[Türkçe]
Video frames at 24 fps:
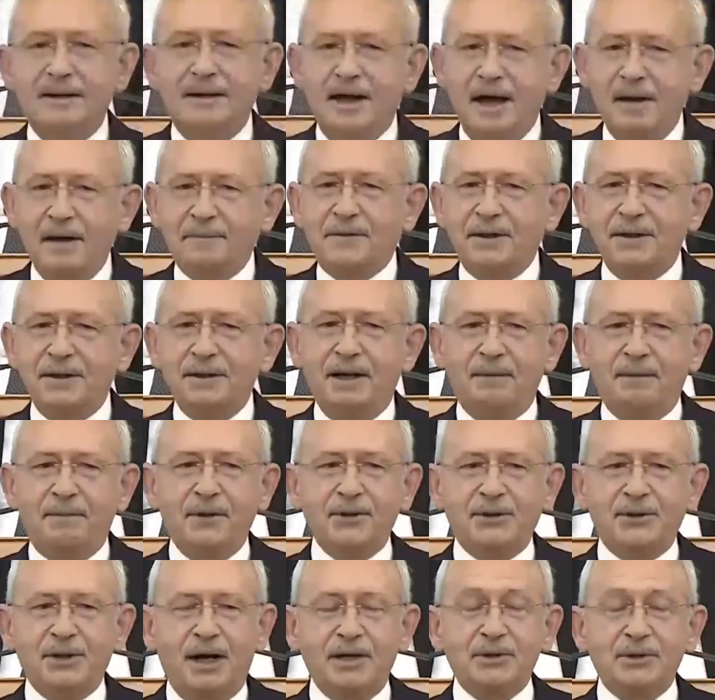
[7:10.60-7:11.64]
Hepsini
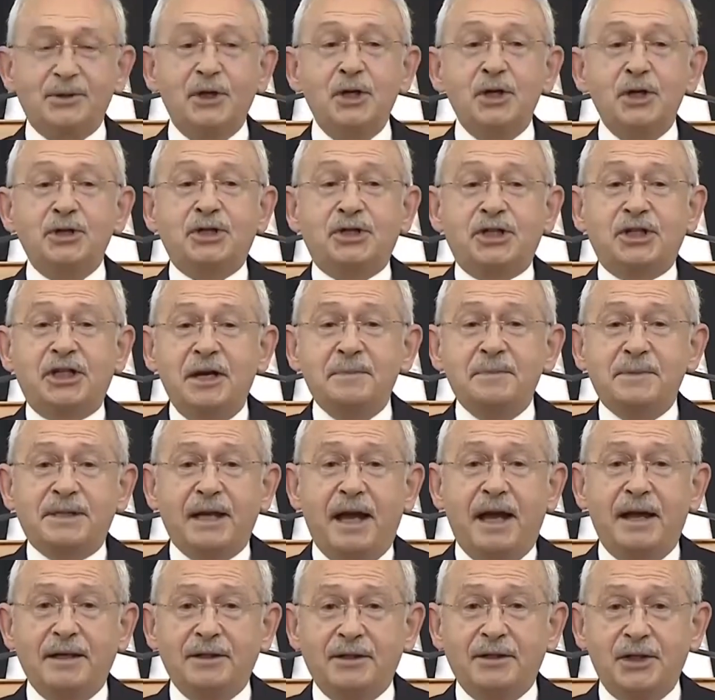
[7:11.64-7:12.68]
yapacağız. Hiç
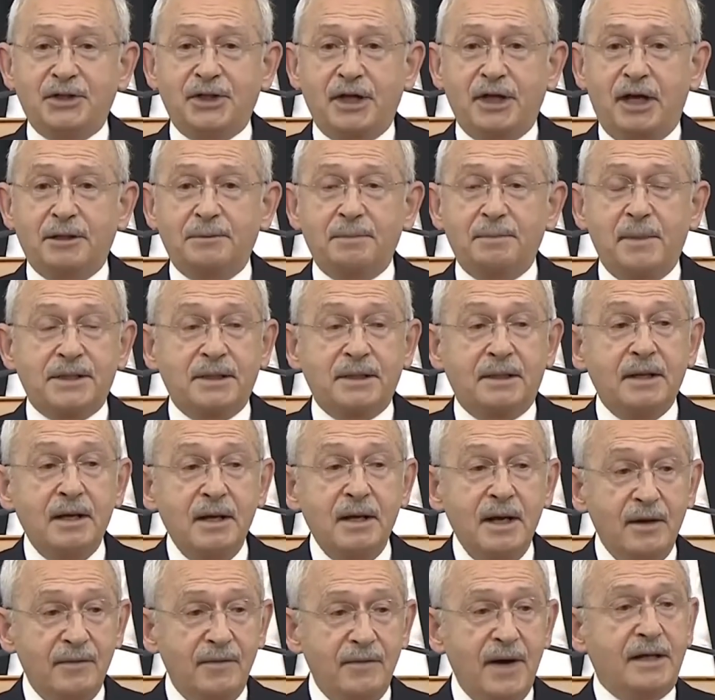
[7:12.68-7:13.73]
kimse endişe etmesin
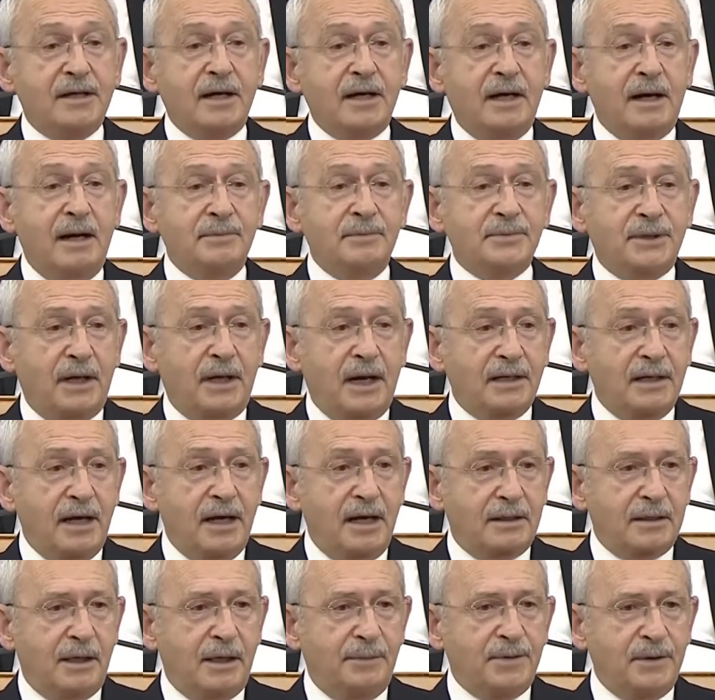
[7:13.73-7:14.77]
ve
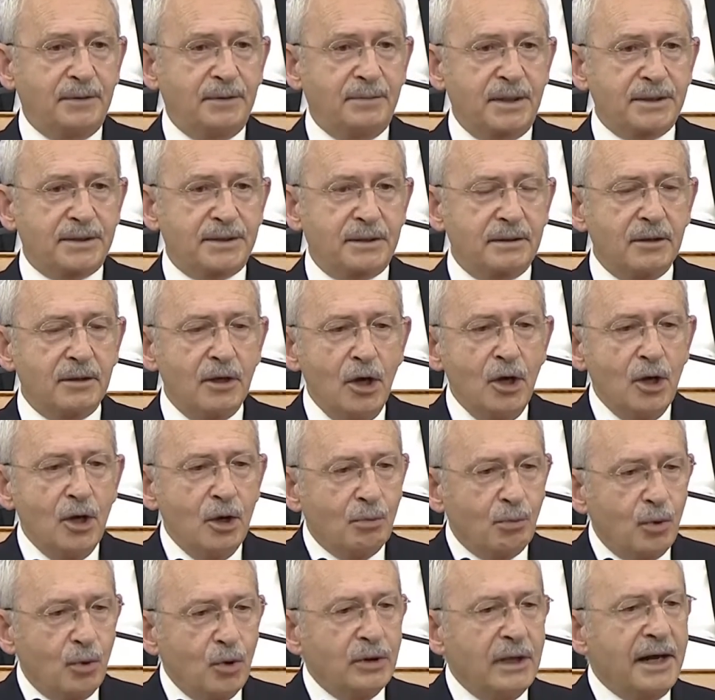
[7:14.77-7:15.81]
karamsarlığa kapılmasın.
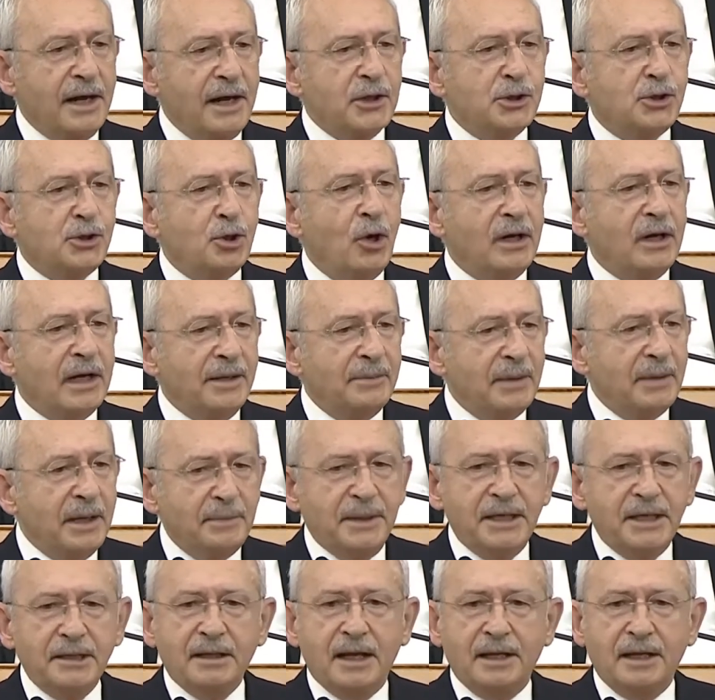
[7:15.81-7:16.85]
Bunları
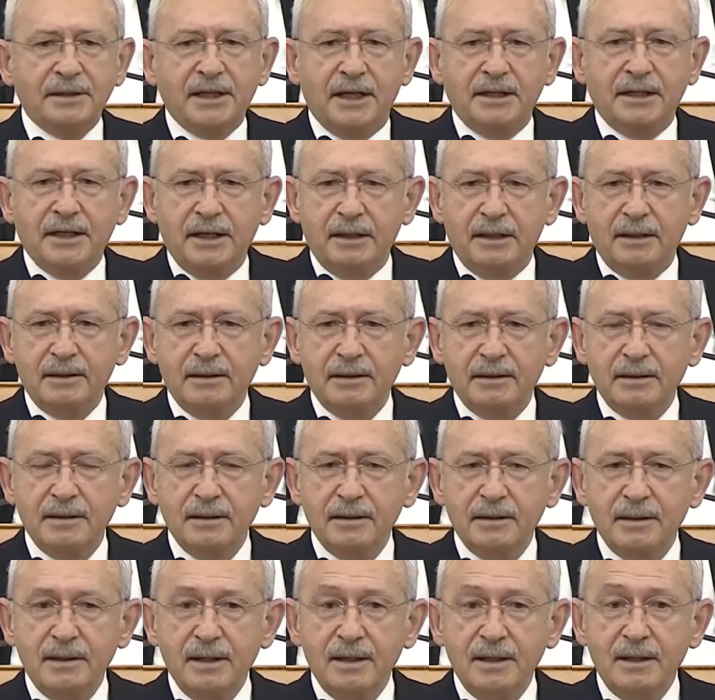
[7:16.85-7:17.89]
söylememin nedeni
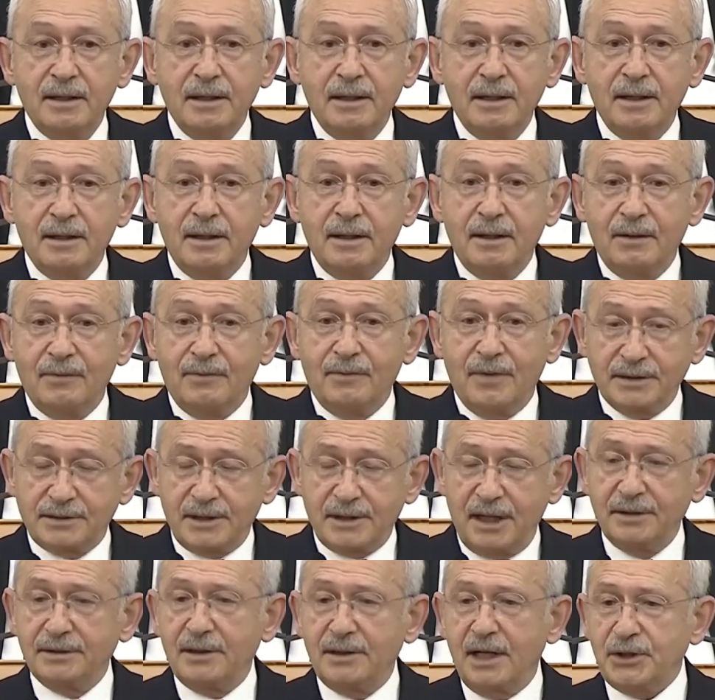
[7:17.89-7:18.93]

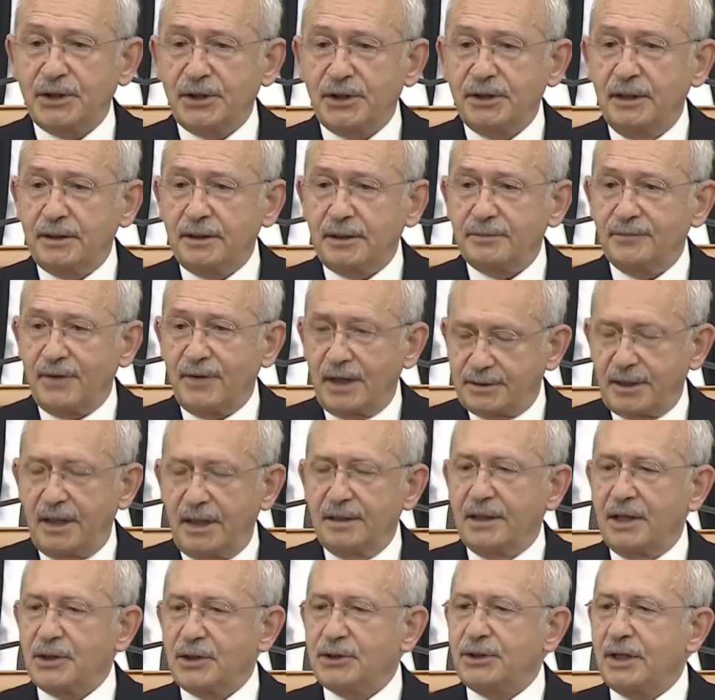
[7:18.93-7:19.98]
vatandaşlık
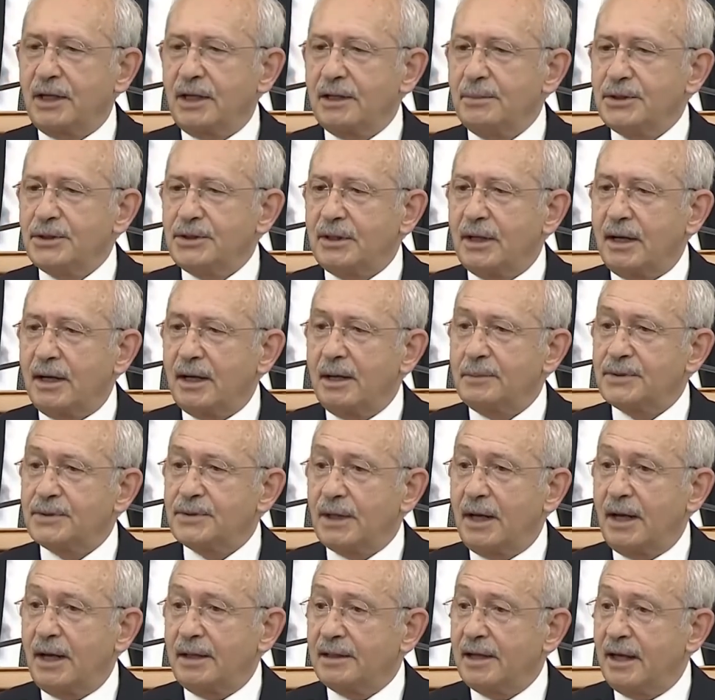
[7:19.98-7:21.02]
vatandaşlarımız
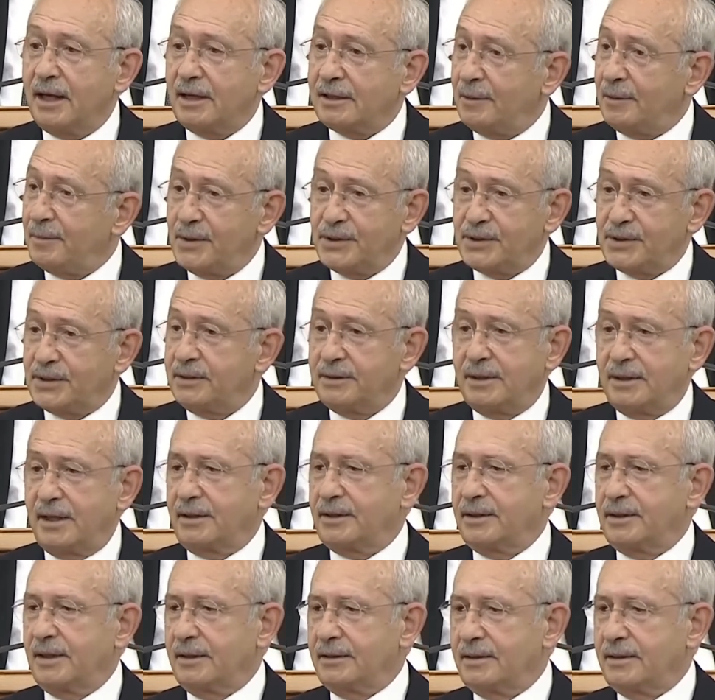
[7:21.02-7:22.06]
karamsarlığa
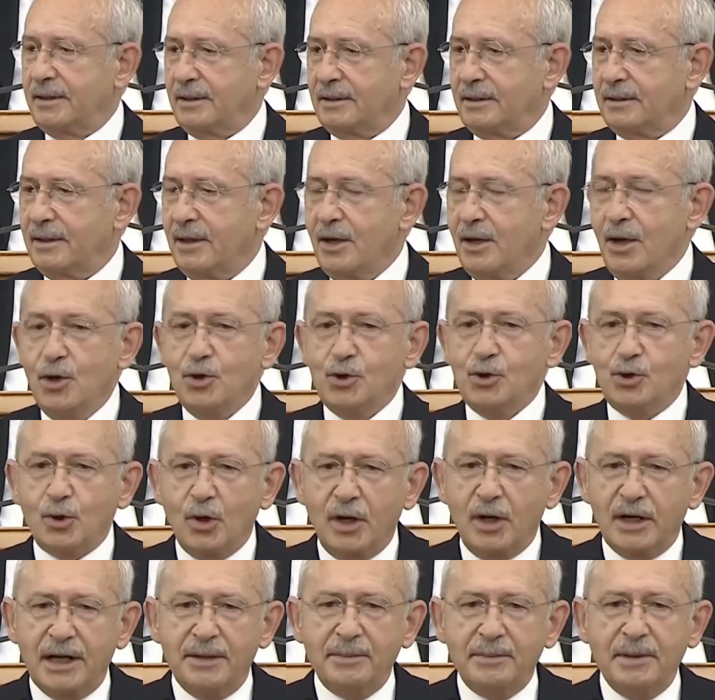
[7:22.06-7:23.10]
kapılsınlar diye değil.
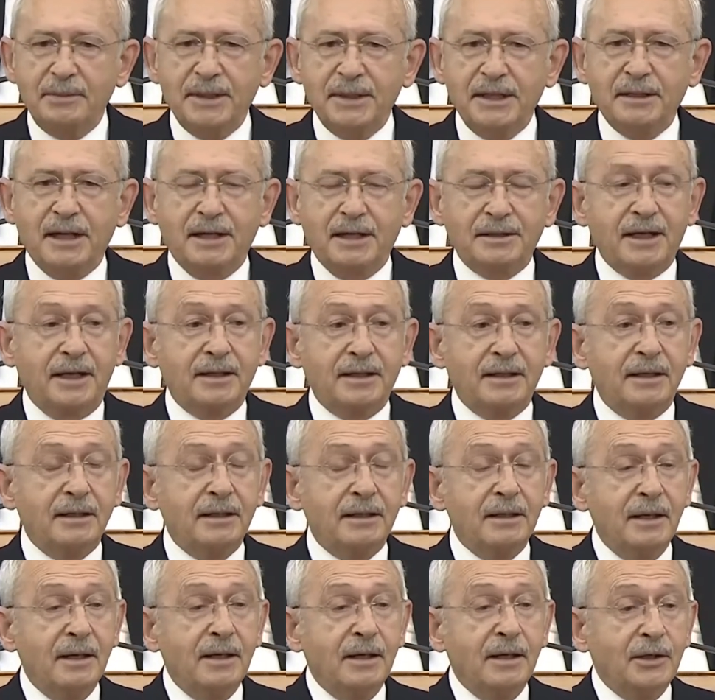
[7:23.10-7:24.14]
Söylememin nedeni
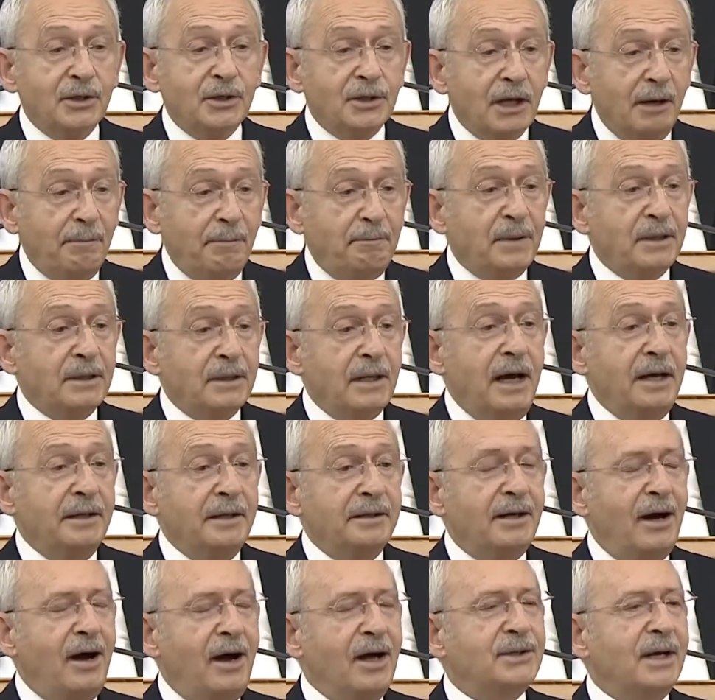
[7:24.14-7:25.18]

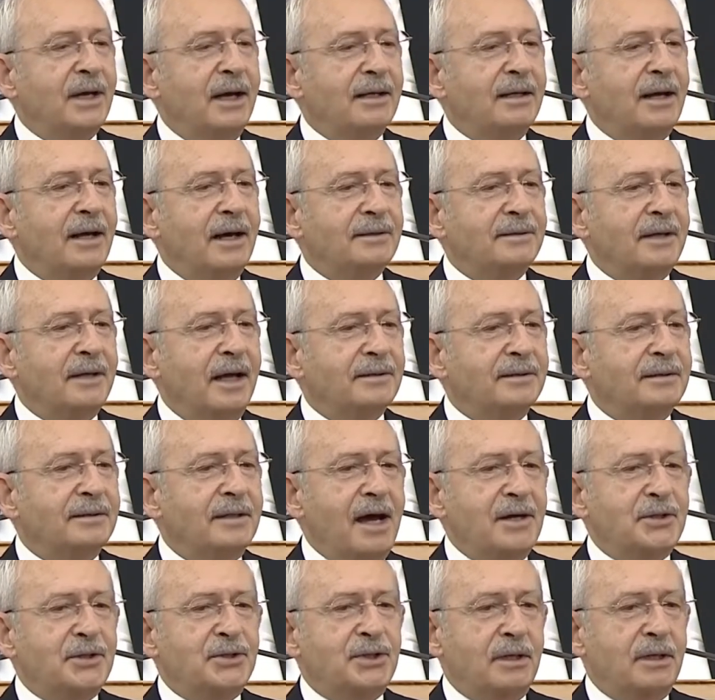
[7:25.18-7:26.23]
yapılan hatalardan
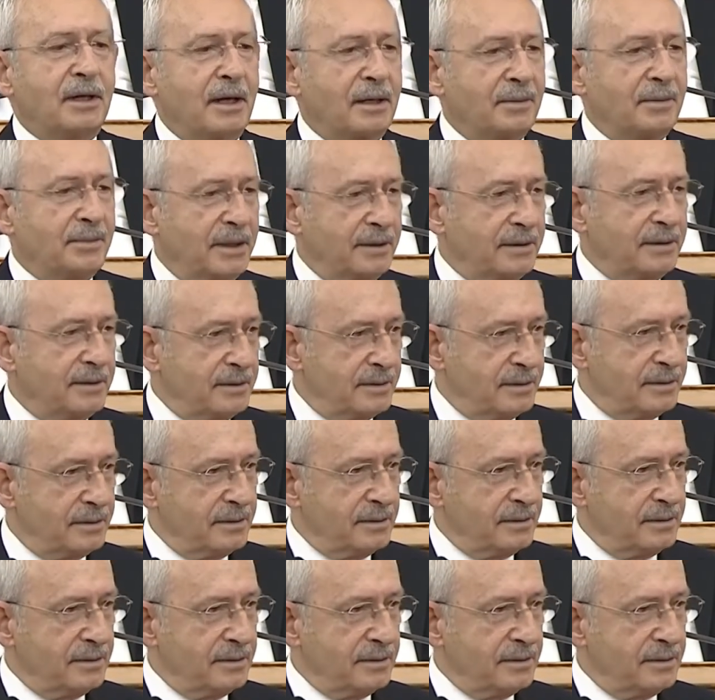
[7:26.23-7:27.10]
ders çıkarmaktır.